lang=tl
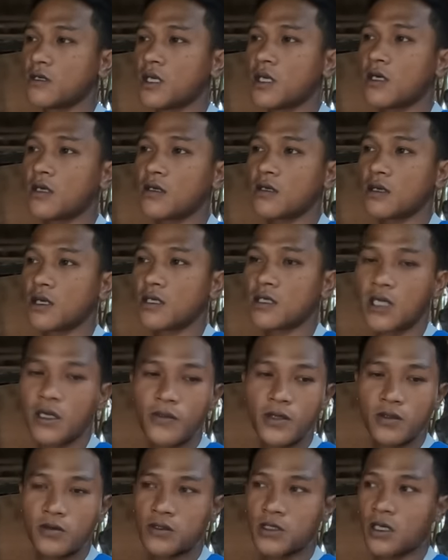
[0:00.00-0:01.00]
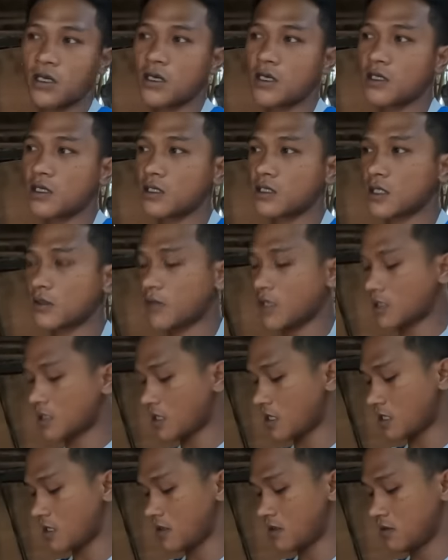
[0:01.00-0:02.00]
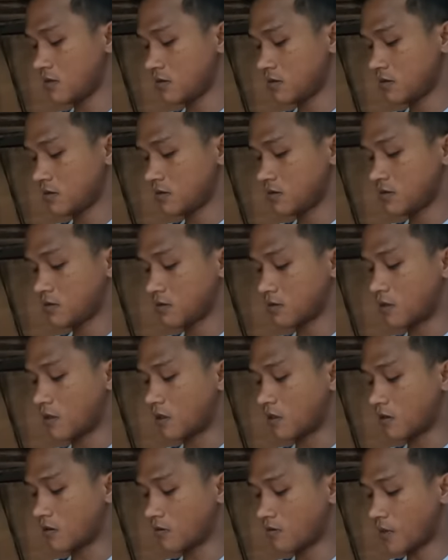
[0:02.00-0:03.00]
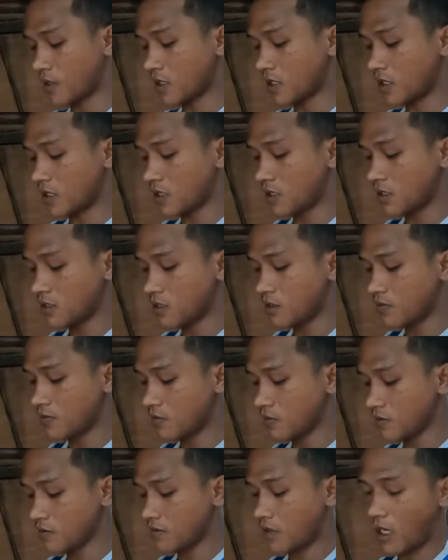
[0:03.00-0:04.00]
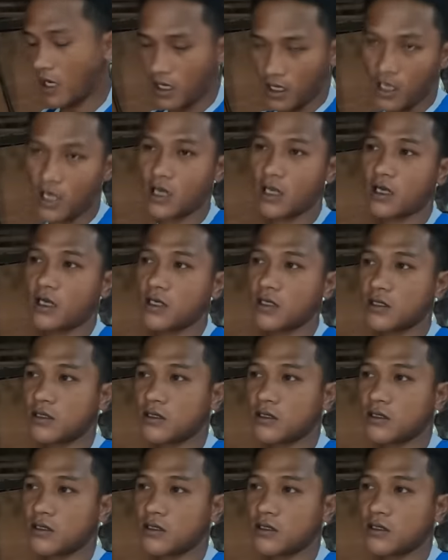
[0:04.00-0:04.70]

Isa, eh, kaya sabi ko sa dyan sa bata, kung anong pa siya ng isip mo, bahala ka.